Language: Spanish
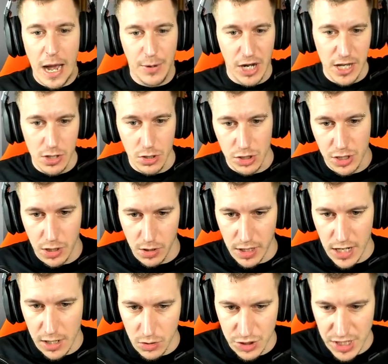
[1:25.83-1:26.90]
A por ellos, creo que
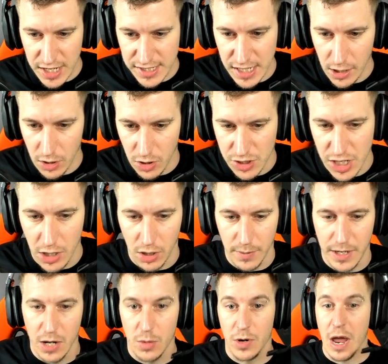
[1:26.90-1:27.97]
era Rusia, sí, no lo sé, no lo he
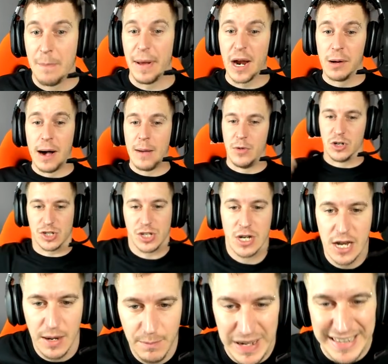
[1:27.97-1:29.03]
mirado muy bien, pero vamos.
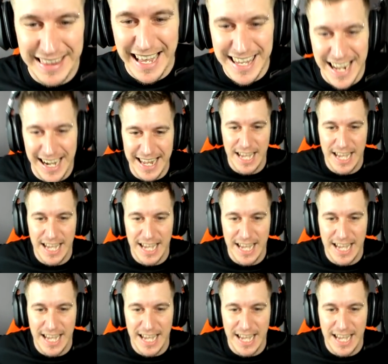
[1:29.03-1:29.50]
Batalla